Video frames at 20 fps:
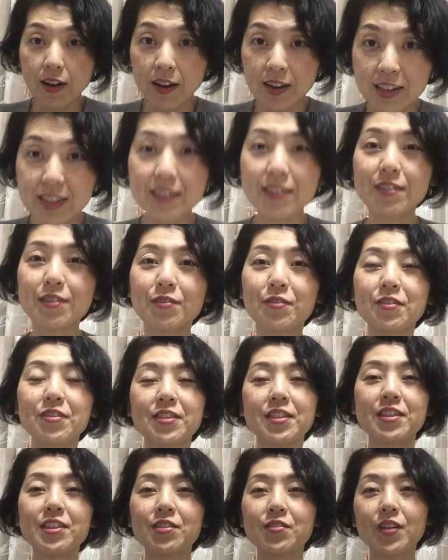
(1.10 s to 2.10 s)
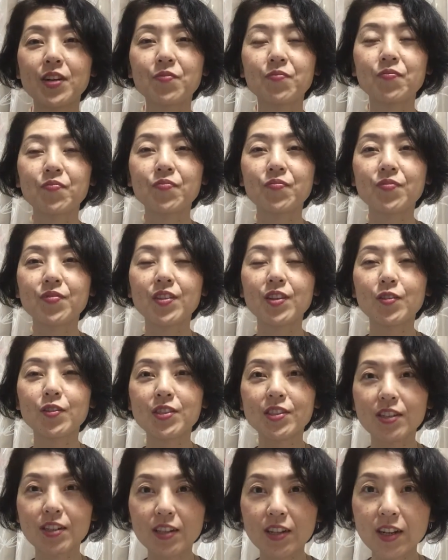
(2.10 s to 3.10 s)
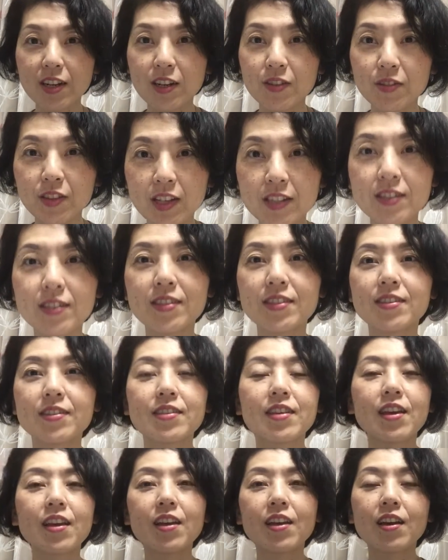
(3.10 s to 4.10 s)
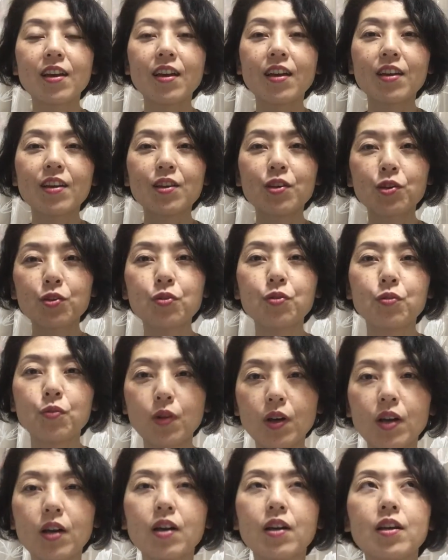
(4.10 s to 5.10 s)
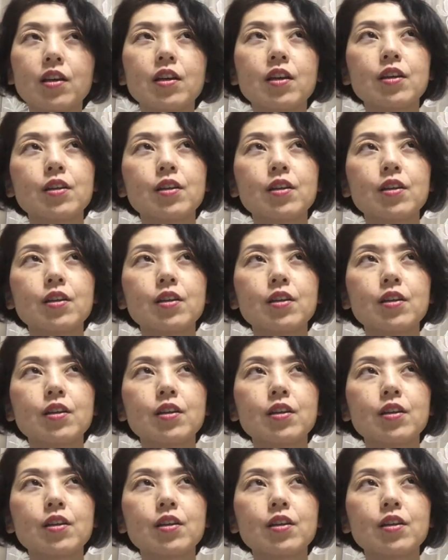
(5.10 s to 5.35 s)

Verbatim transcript: はい、こんにちは、吉田孝代です。今日は